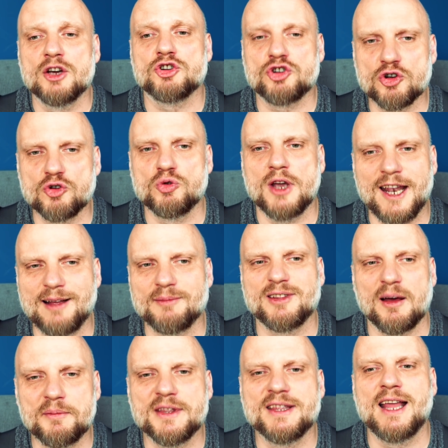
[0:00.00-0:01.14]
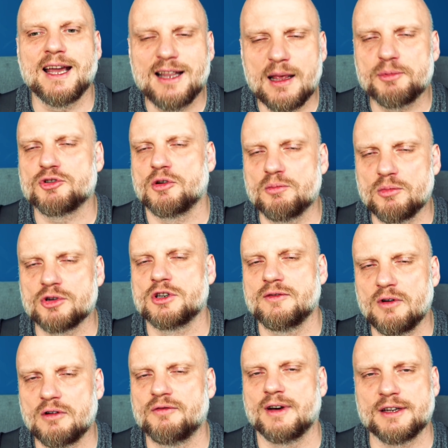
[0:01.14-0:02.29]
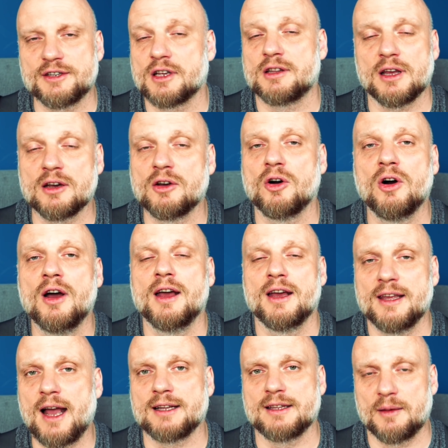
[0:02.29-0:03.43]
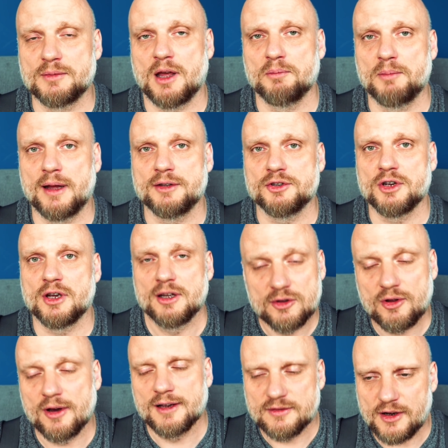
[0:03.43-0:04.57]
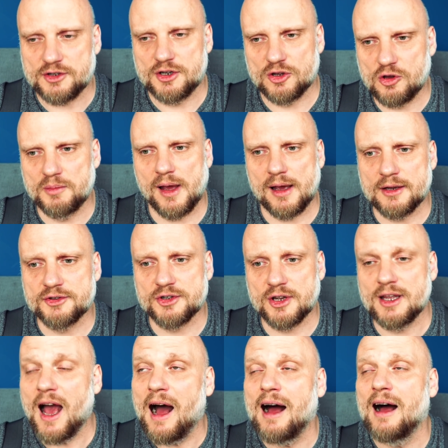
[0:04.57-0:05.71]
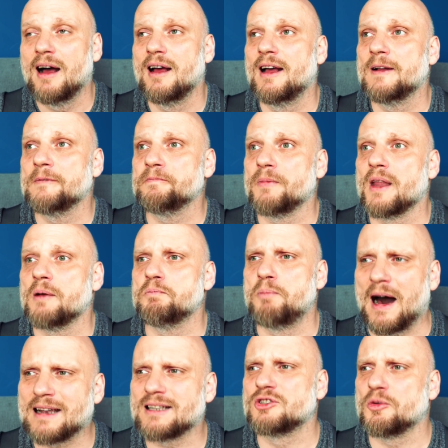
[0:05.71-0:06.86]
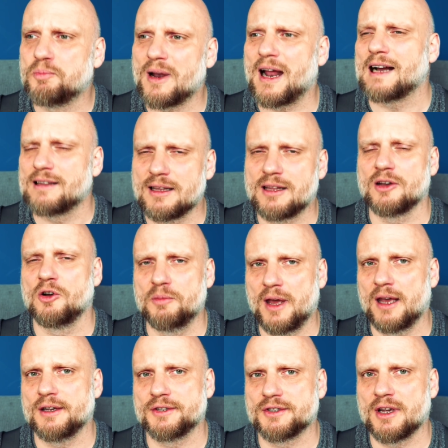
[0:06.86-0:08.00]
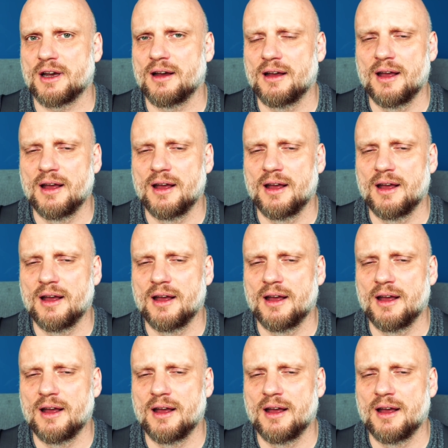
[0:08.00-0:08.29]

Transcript: szykuje nam tam najlepszą możliwą wersję tego, jak nam tam będzie. To jest właśnie to miejsce. Ja bardzo pragnę tego miejsca.